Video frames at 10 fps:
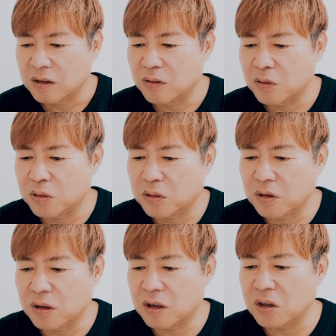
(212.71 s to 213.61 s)
仕事、
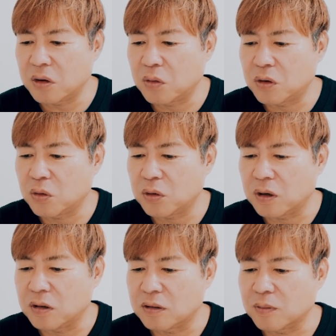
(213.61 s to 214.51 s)
現代いろんなこ
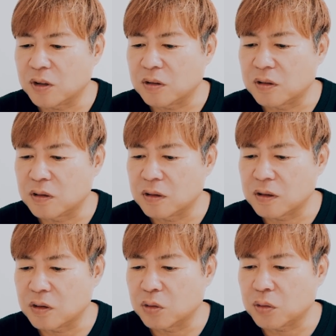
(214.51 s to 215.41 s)
とがありすぎます。
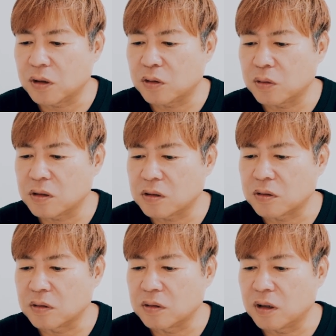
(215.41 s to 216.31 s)
仕事が忙し
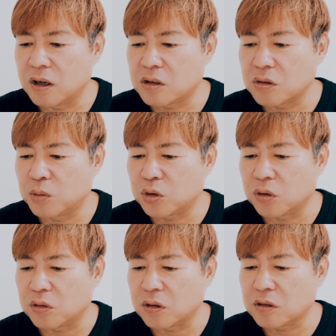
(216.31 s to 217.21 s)
く、来週はもっ
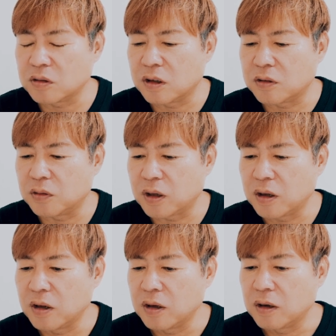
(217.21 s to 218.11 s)
と忙しくなるの
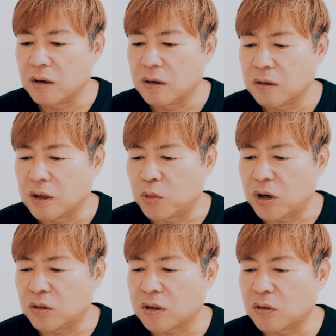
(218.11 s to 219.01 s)
で、で
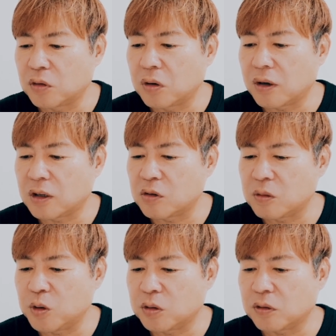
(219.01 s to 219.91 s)
もラジドさんの動画は楽
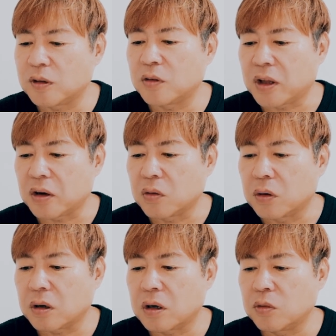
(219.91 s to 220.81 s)
しみの一つなので、
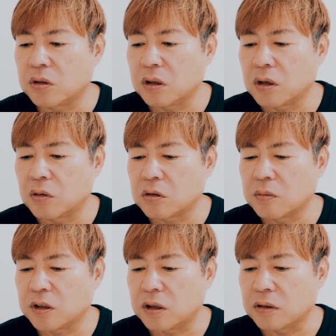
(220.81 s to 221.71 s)
これからもぜひ楽
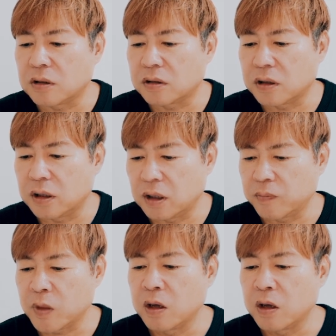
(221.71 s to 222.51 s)
しませてくださいね。